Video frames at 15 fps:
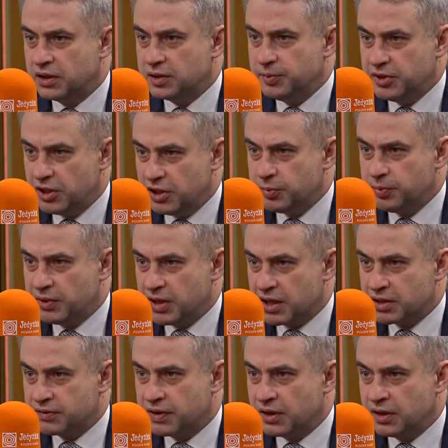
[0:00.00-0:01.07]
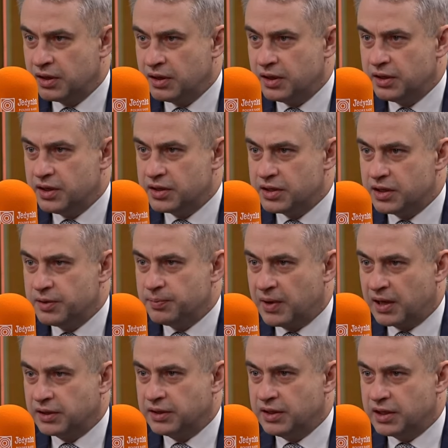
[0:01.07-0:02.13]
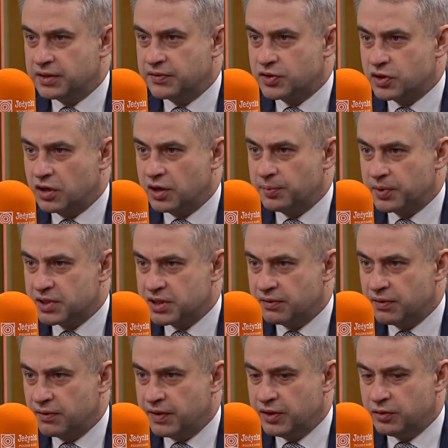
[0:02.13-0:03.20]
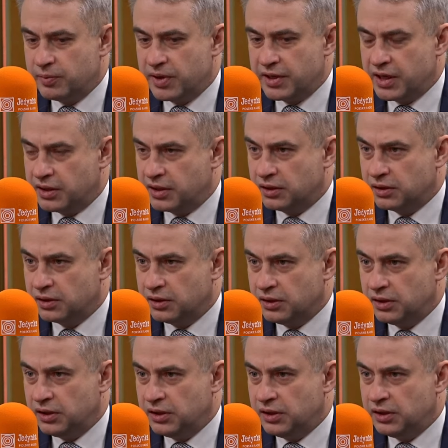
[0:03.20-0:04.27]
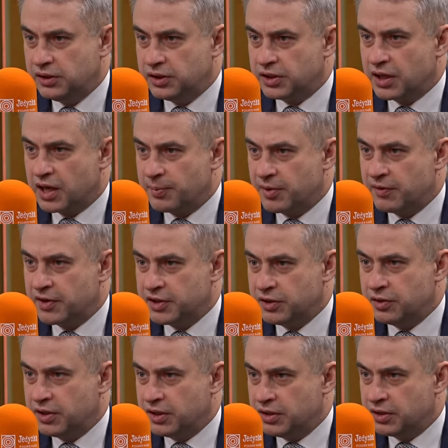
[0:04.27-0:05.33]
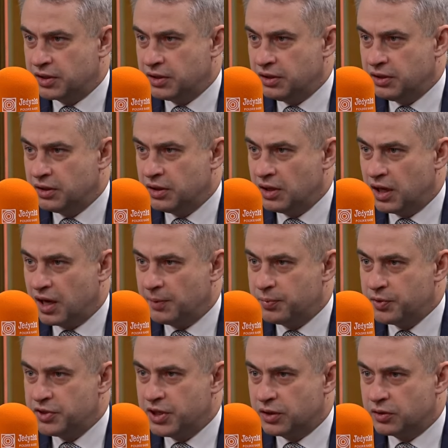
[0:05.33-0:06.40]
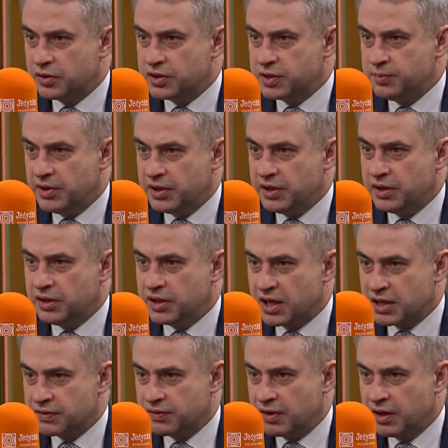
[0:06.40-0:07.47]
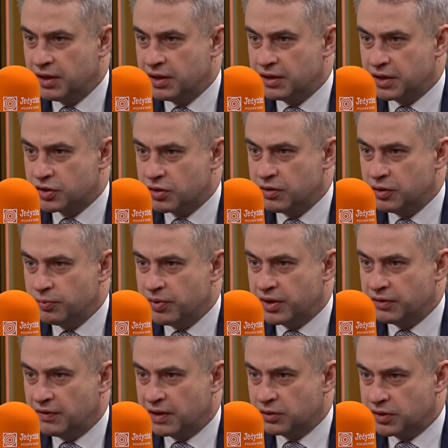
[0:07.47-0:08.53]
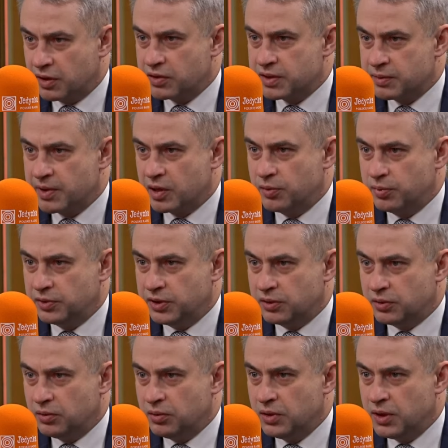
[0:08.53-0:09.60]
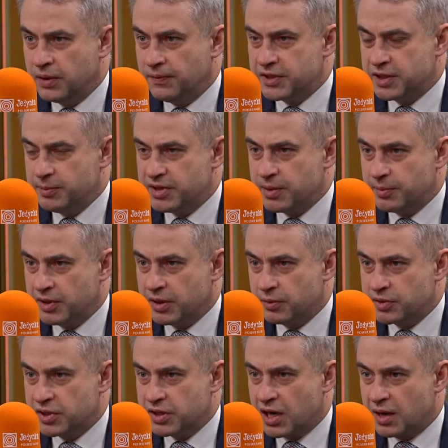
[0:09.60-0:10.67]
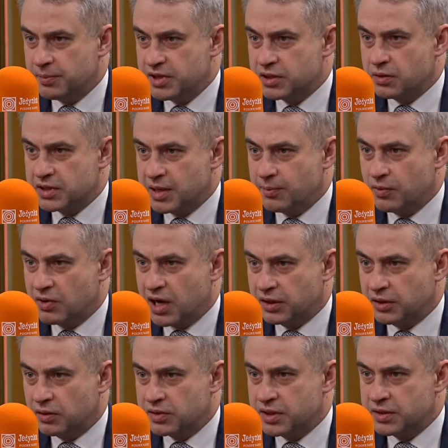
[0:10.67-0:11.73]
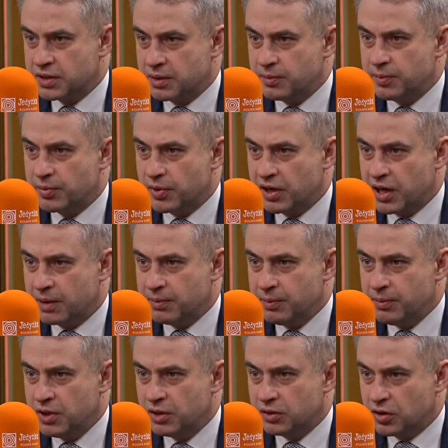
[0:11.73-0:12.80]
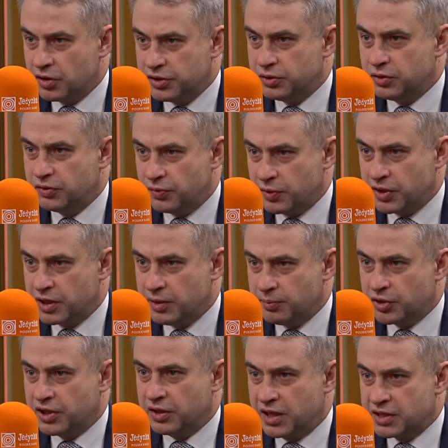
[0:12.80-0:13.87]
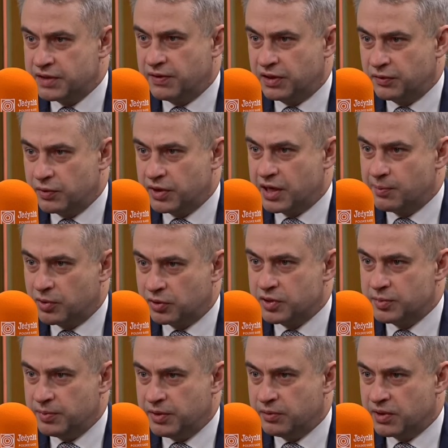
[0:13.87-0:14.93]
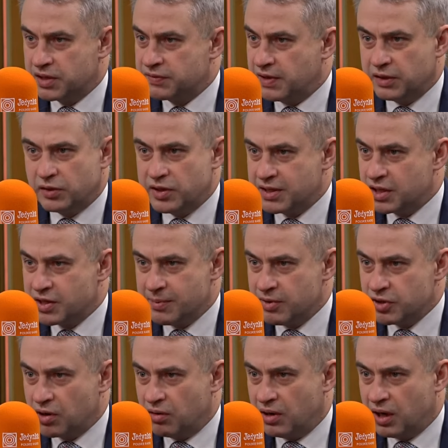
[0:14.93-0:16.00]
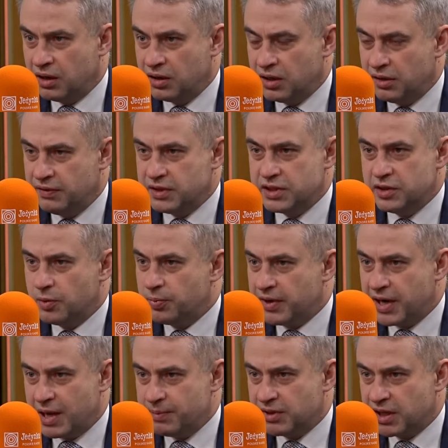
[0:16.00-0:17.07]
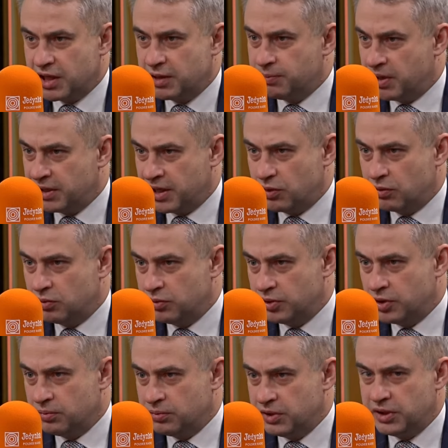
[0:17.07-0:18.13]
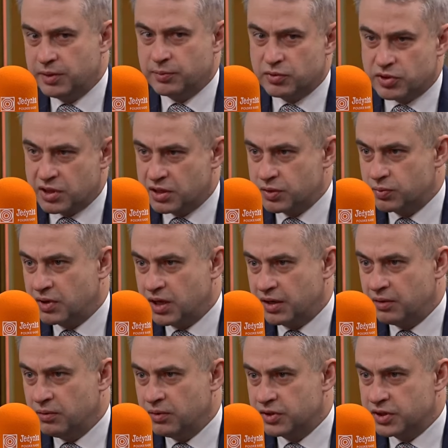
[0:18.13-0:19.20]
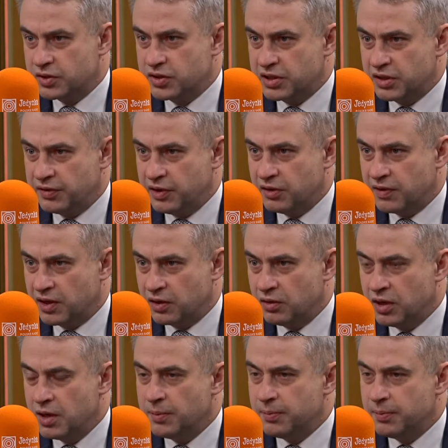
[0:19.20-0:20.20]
Zmieniliśmy nazwę. Jeżeli pan jest w szkole podstawowej numer 1 i dzieciaka prowadzi do jedynki, a później ktoś zmieni nazwę na szkołę numer 2 do tego samego budynku, z tymi samymi nauczycielami, z tą samą kadrą, z tym samym programem, to chodzi do dwójki, bo się nazywa dwójka, bo ktoś zmienił nazwę, ale to jest ta sama szkoła. Więc nie opowiadajmy takich banialuk ludziom i tym, którzy nas słuchają, że coś zlikwidowano.